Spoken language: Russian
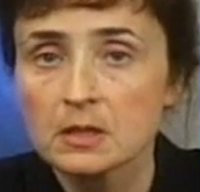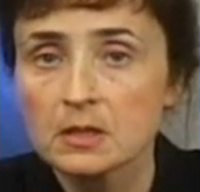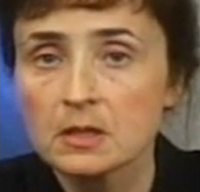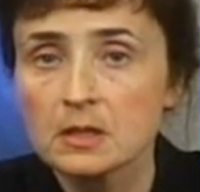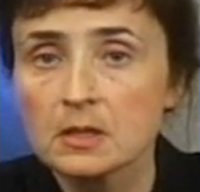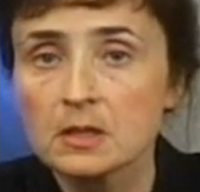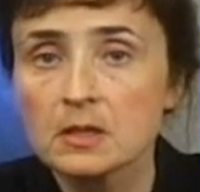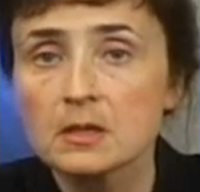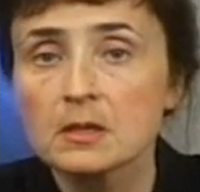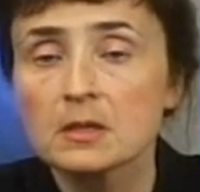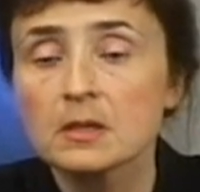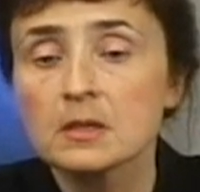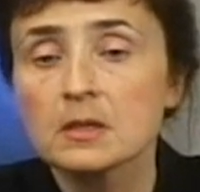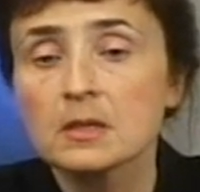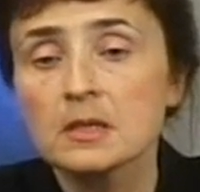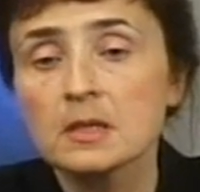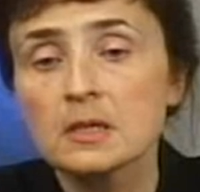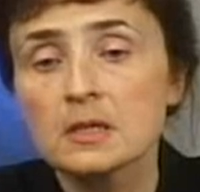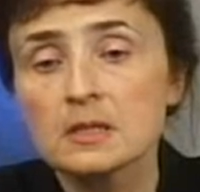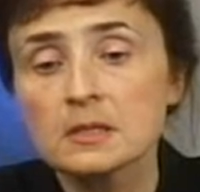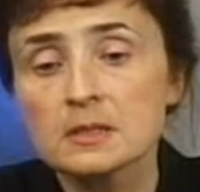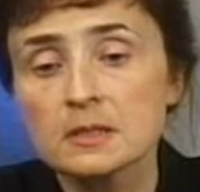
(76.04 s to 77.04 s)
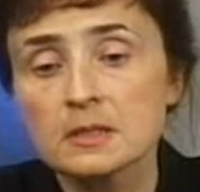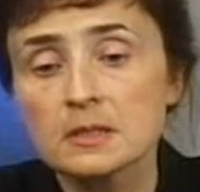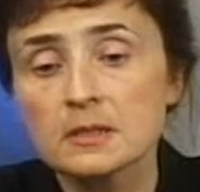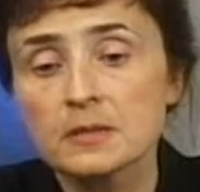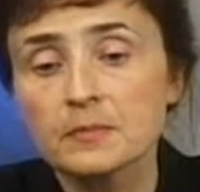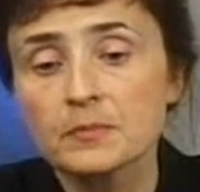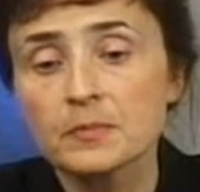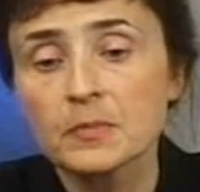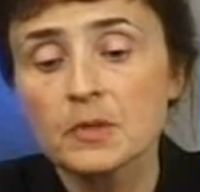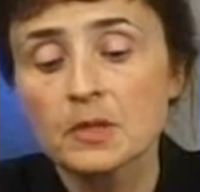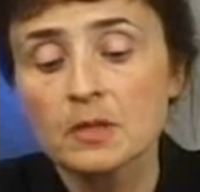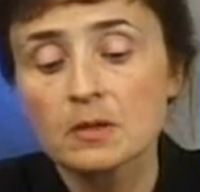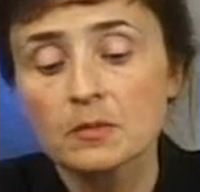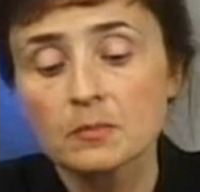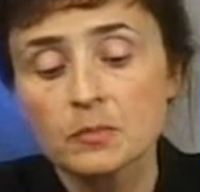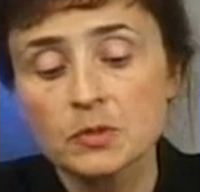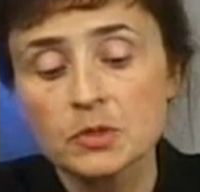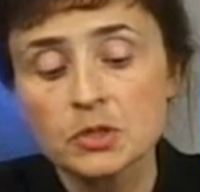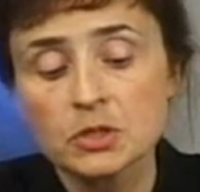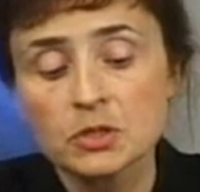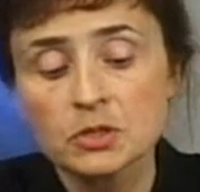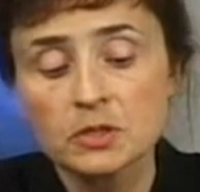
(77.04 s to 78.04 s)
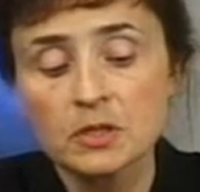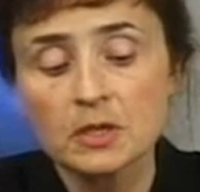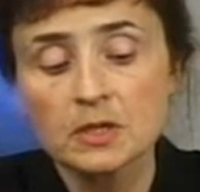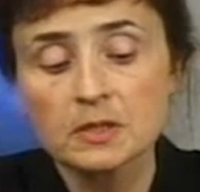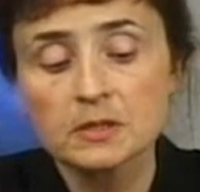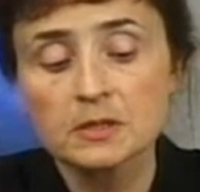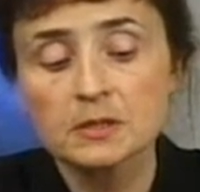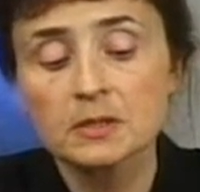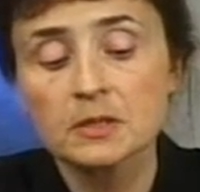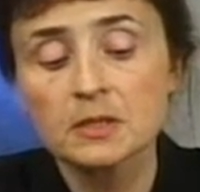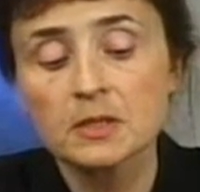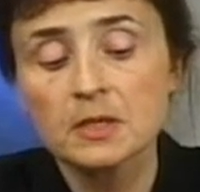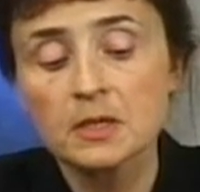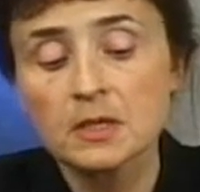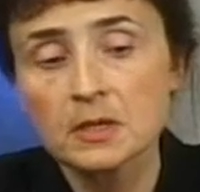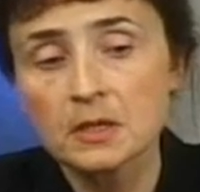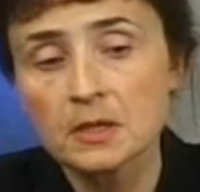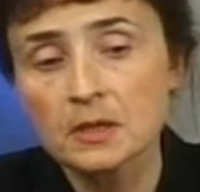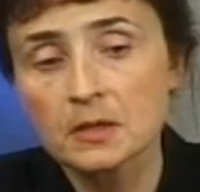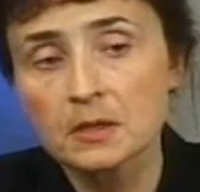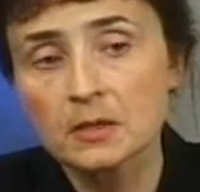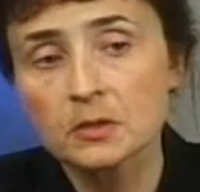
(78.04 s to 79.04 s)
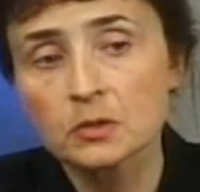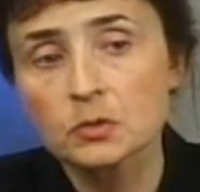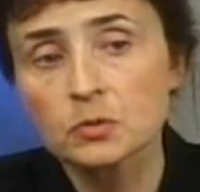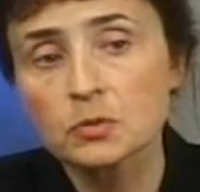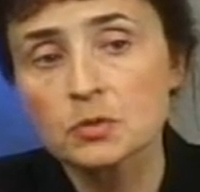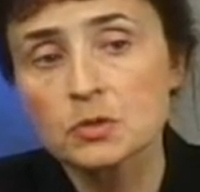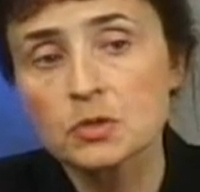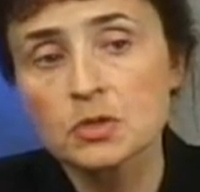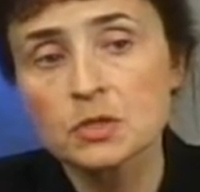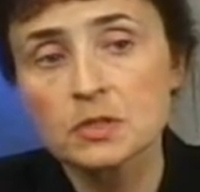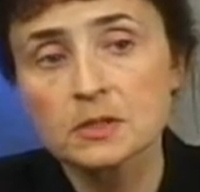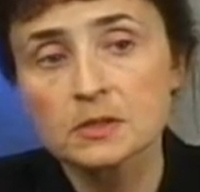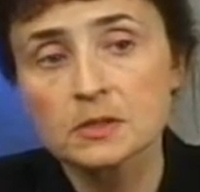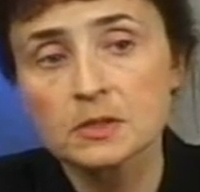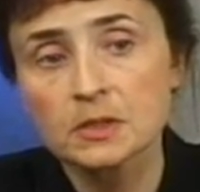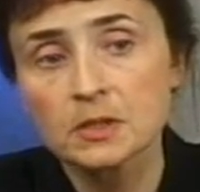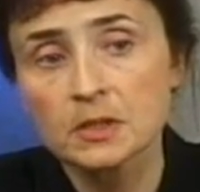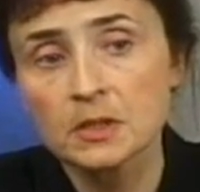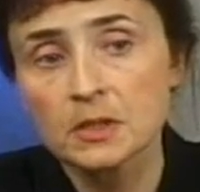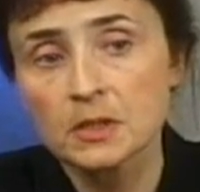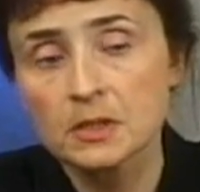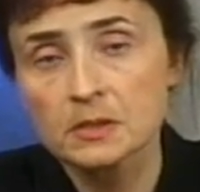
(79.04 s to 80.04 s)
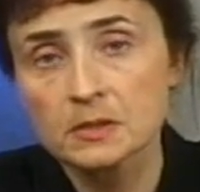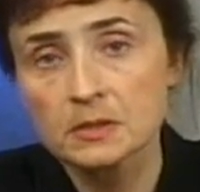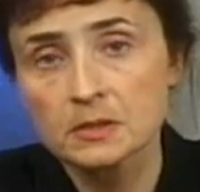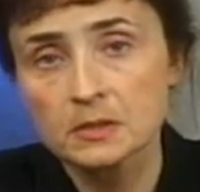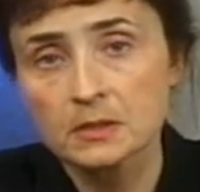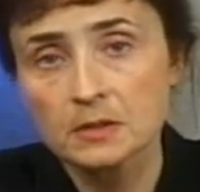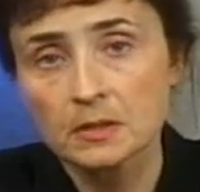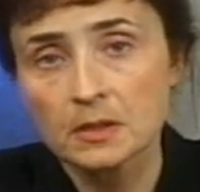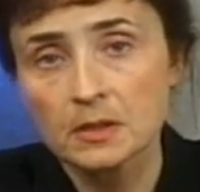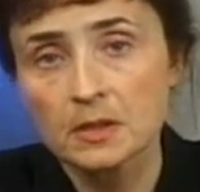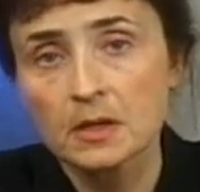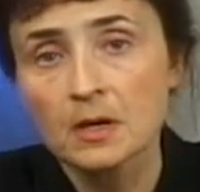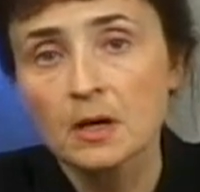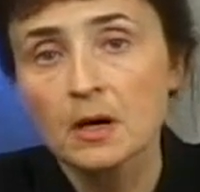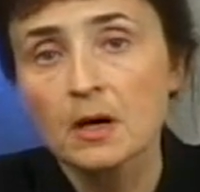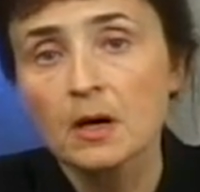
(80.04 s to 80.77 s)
И если почитать книги, которые сейчас они изданы,